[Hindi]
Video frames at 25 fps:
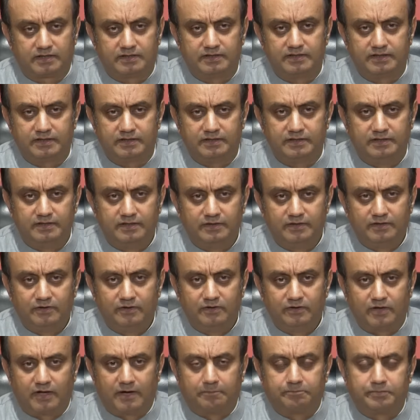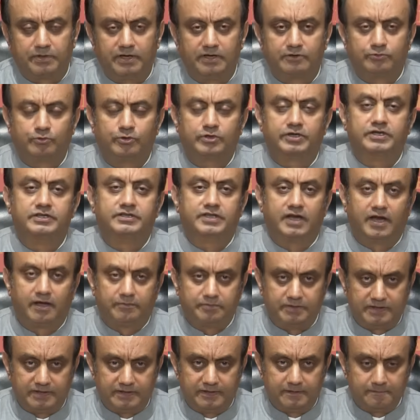रखिए और अपने को कितना
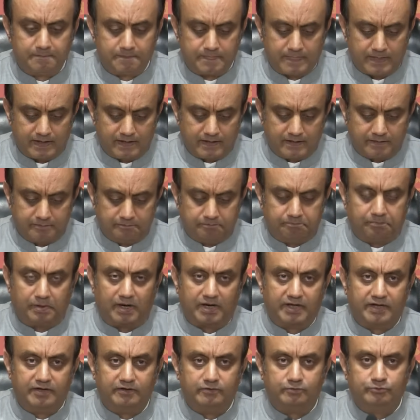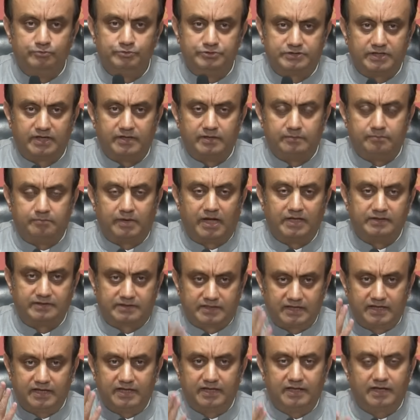भी बड़े ऊंचे
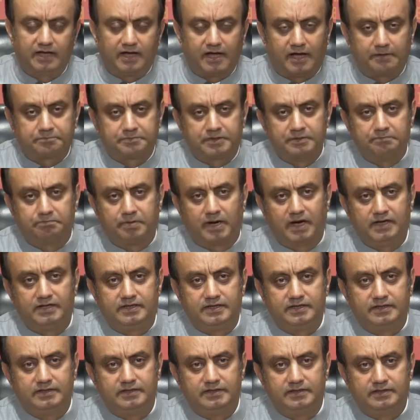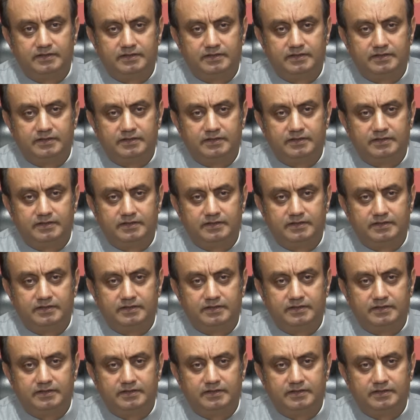मानते हैं आपकी पार्टी